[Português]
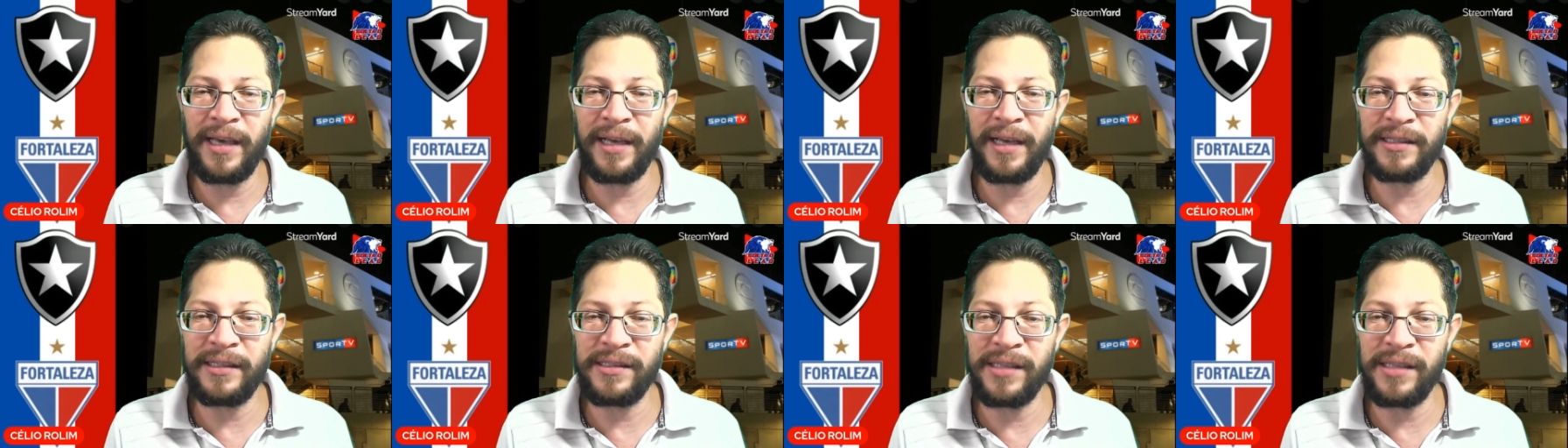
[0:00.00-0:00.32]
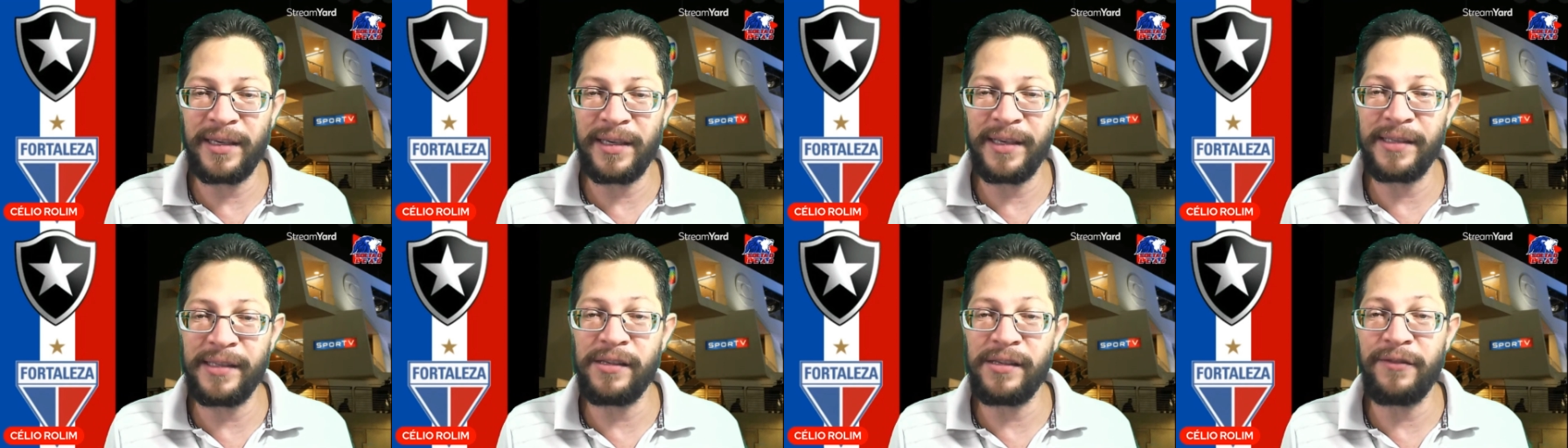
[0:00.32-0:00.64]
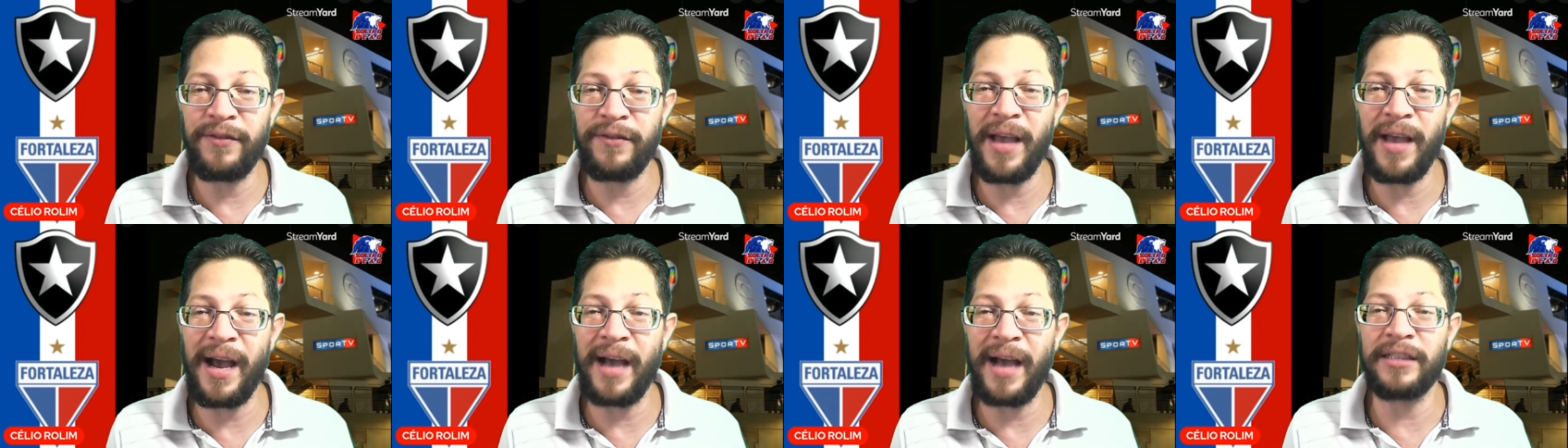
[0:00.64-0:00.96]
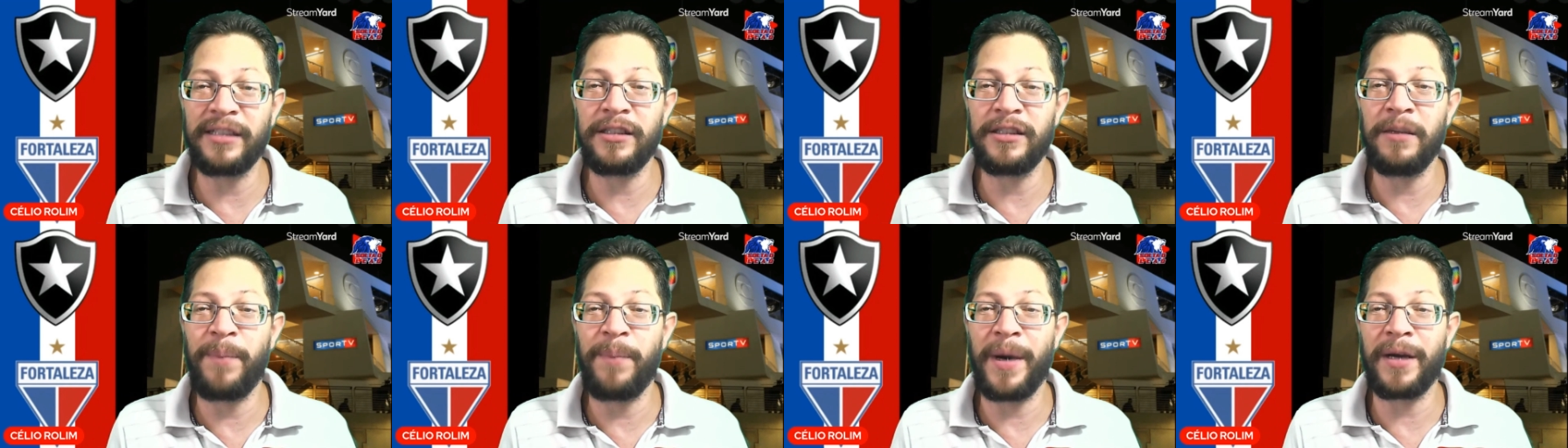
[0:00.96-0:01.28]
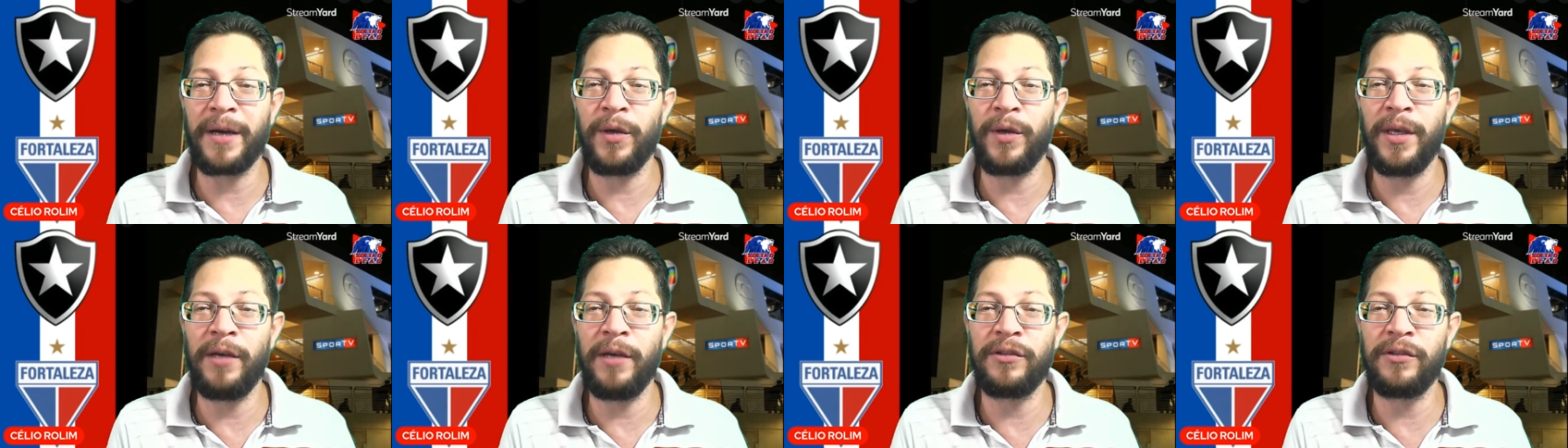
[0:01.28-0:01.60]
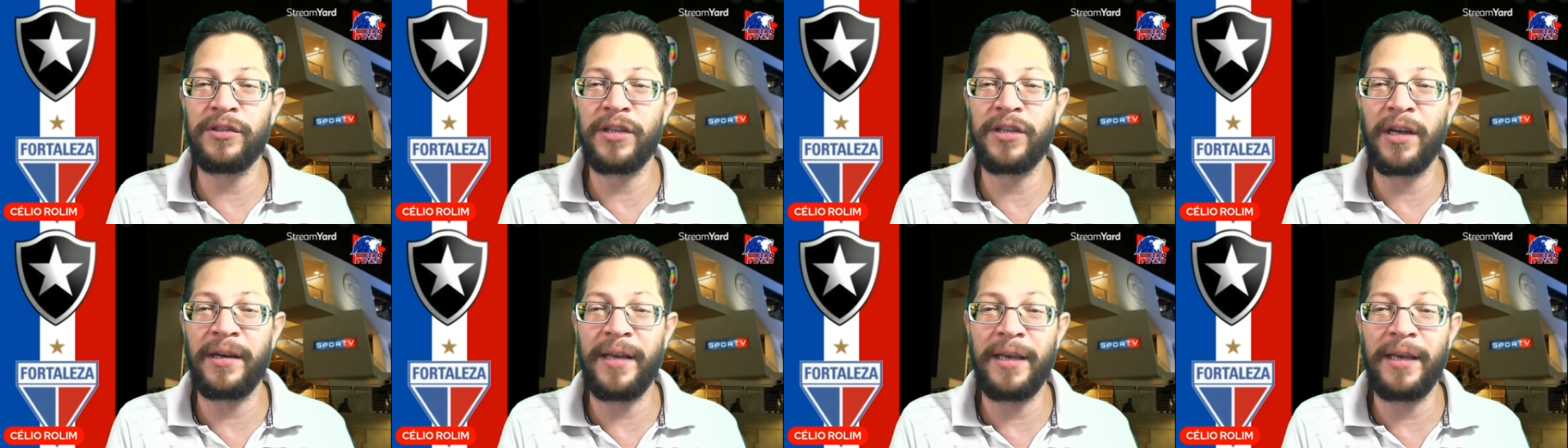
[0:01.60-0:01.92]
ele seguisse viagem para o Rio
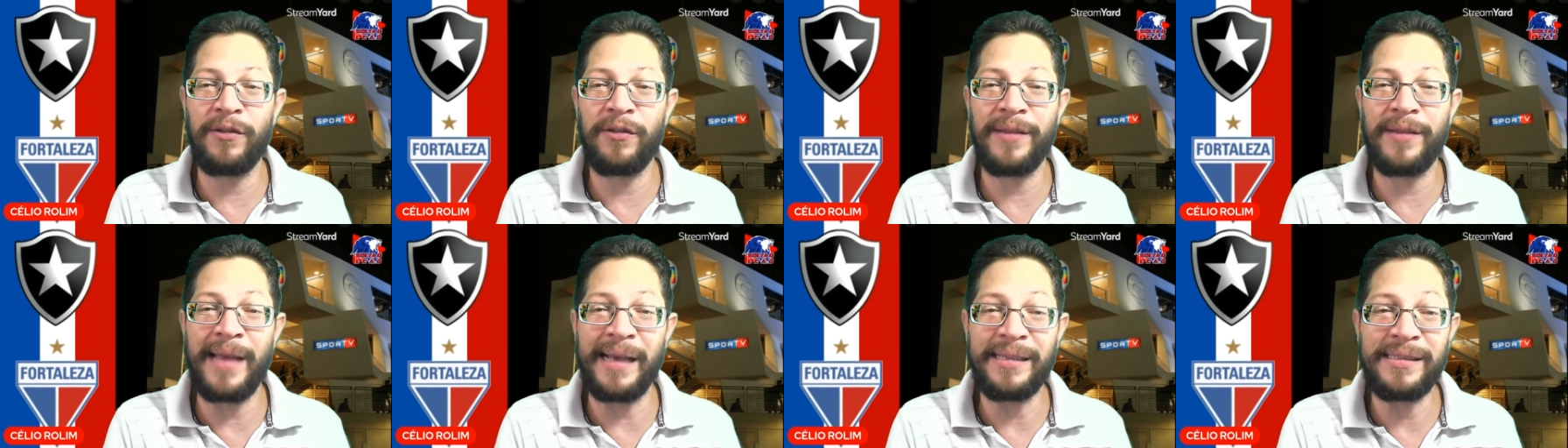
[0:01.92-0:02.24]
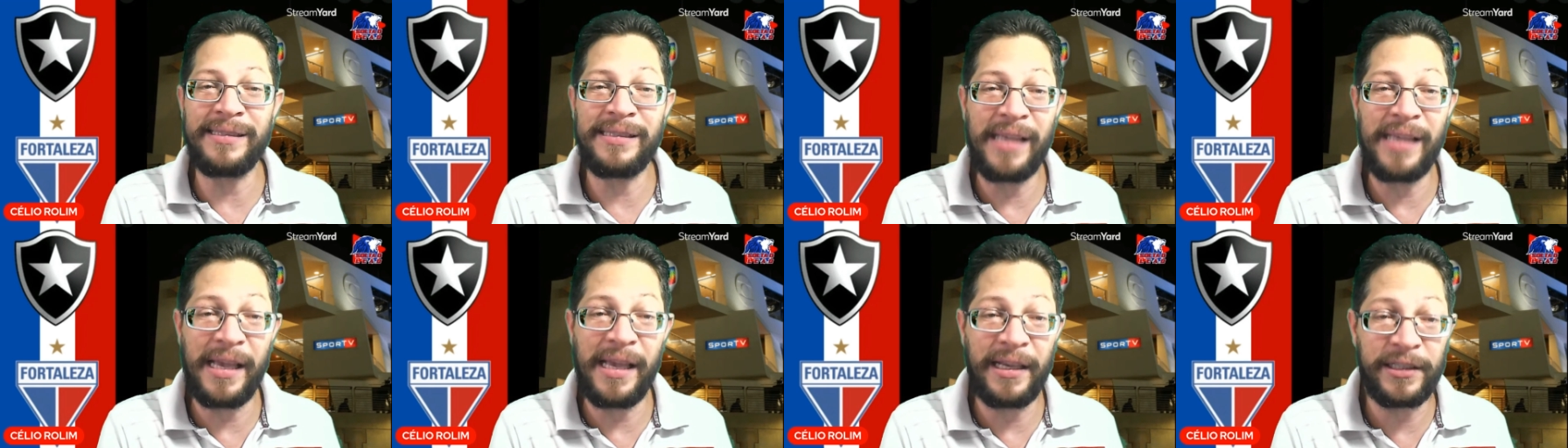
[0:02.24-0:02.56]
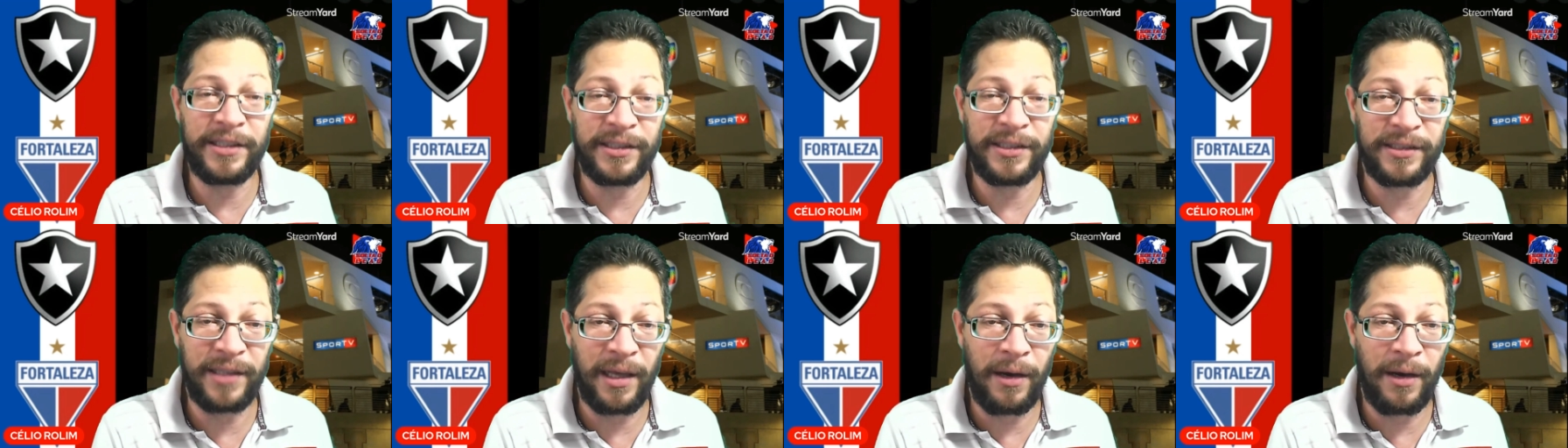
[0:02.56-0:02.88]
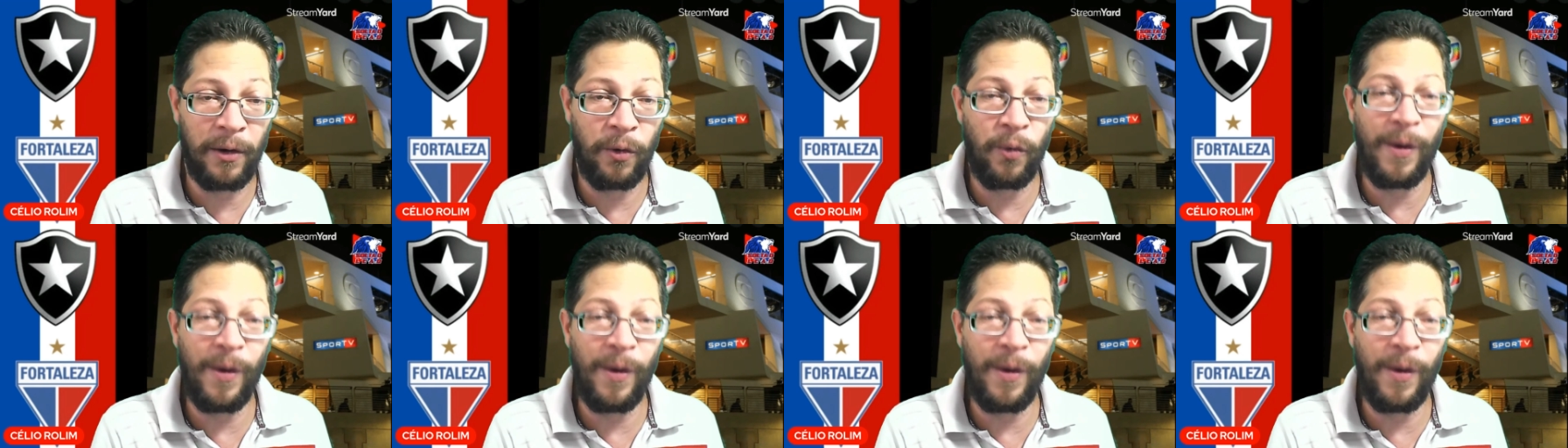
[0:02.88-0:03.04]
de Janeiro na sexta.